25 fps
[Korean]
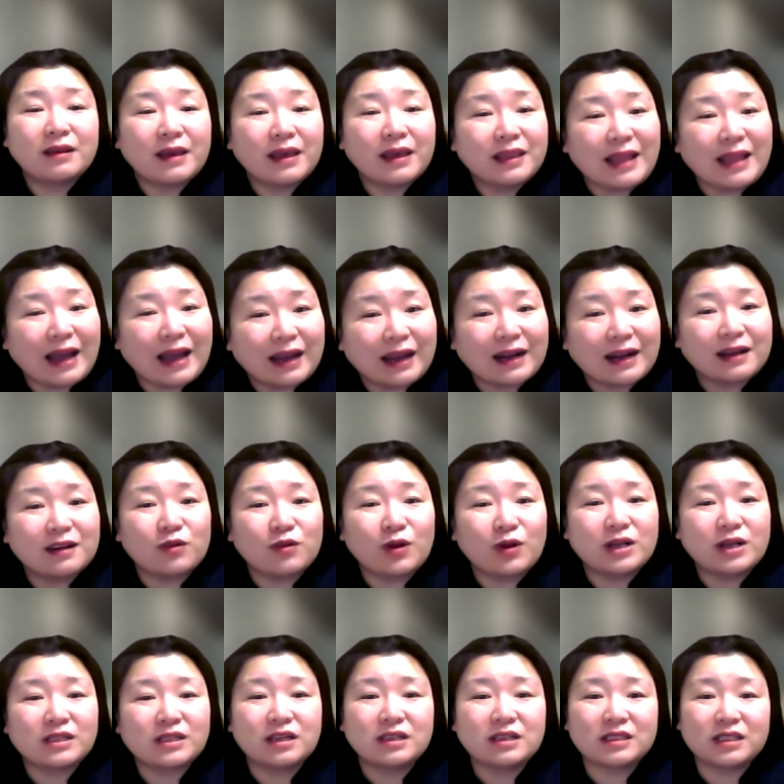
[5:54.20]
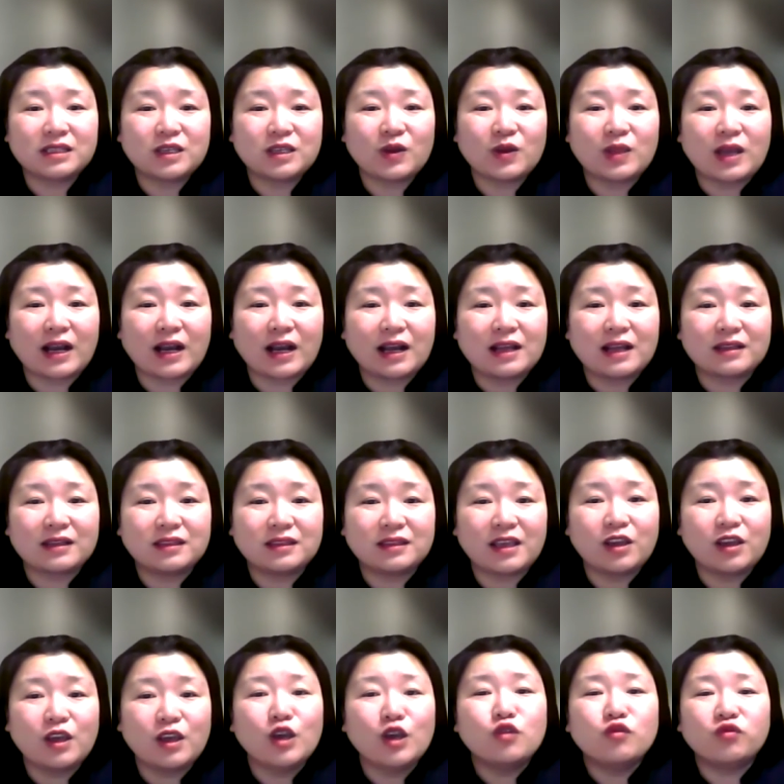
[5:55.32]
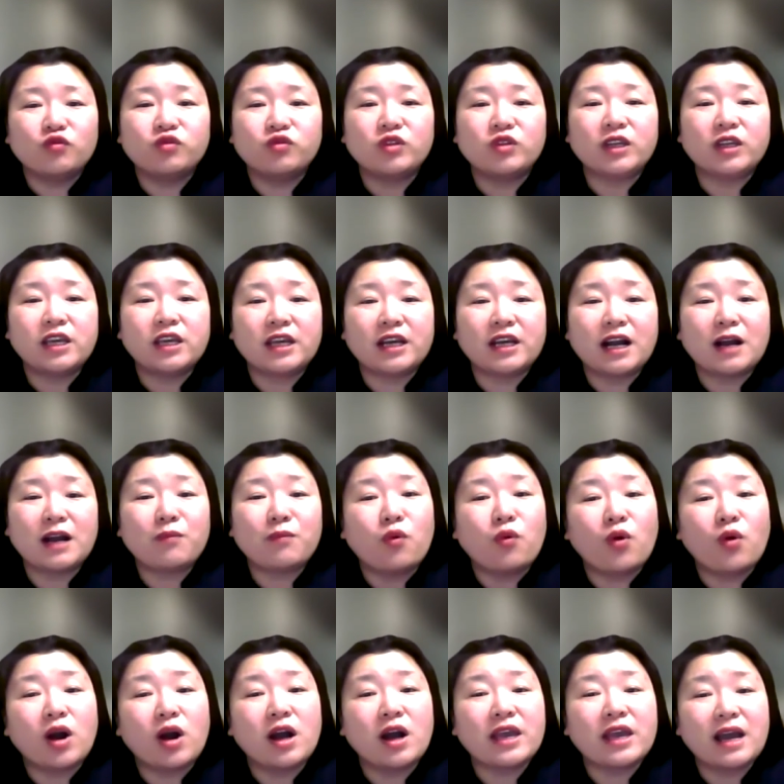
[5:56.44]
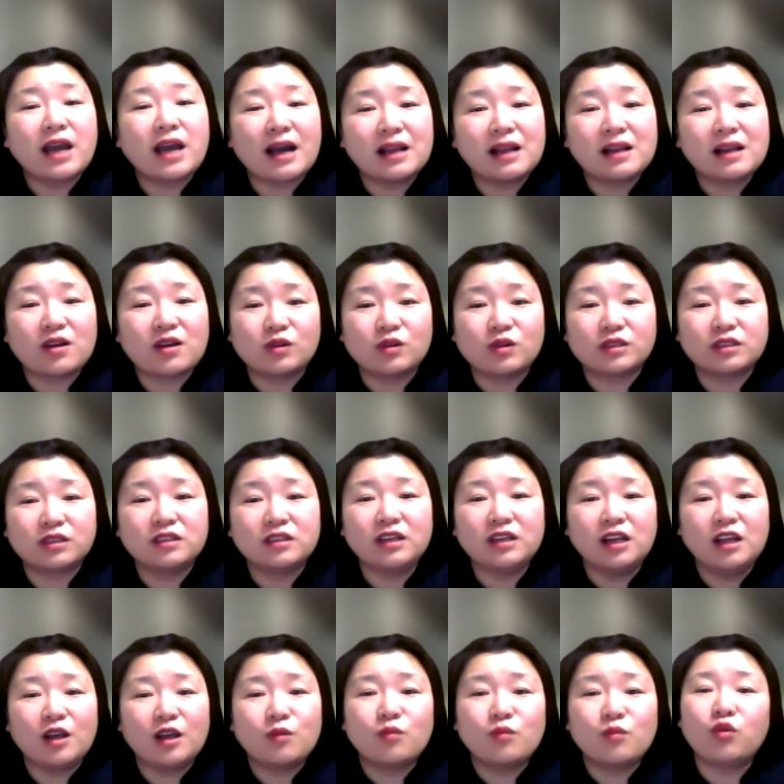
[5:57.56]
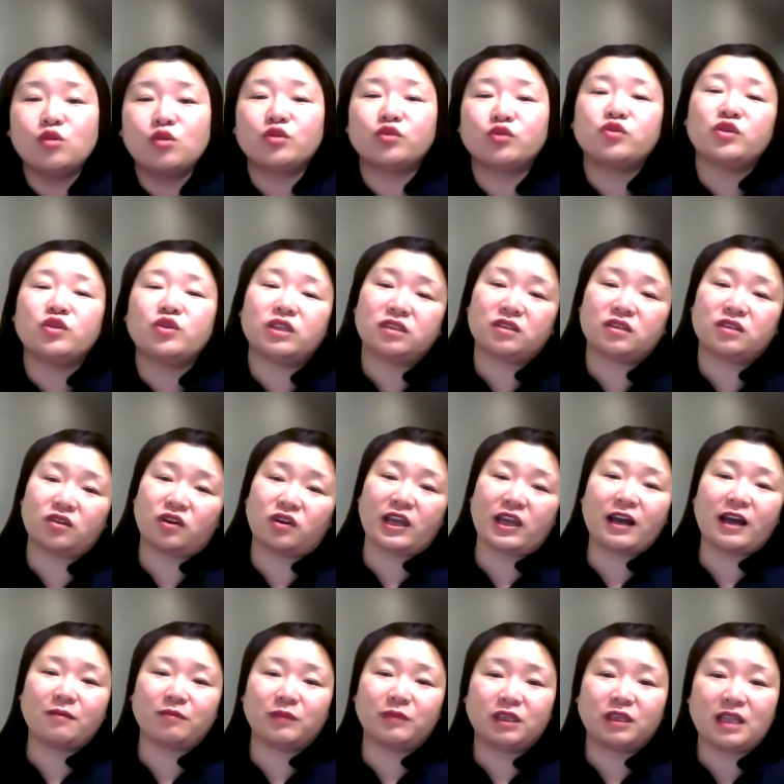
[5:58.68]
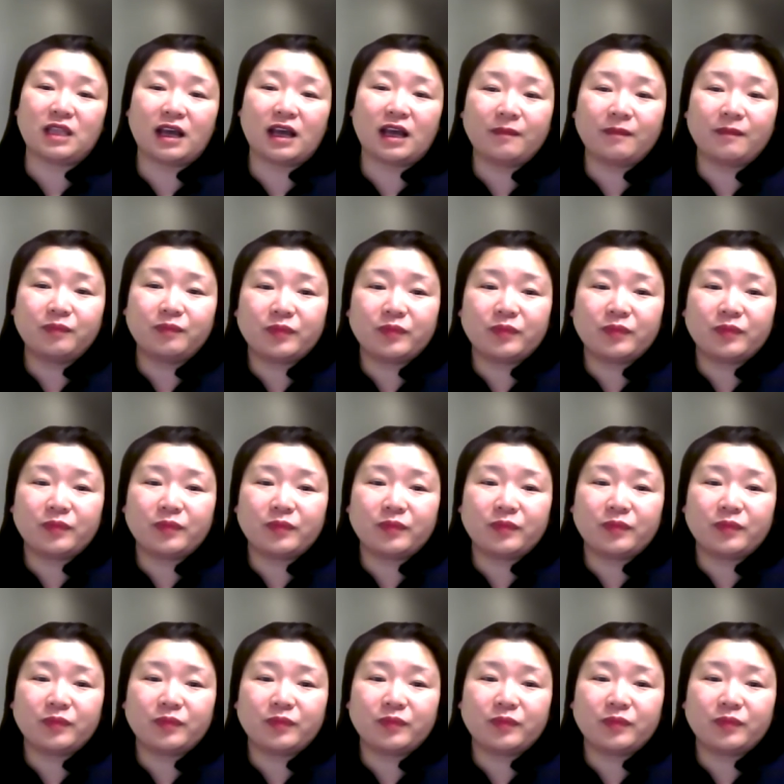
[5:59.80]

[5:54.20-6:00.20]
나라를 확장시켜 나가는데 우리가 보아야 할 것을 볼 수 있어야 합니다.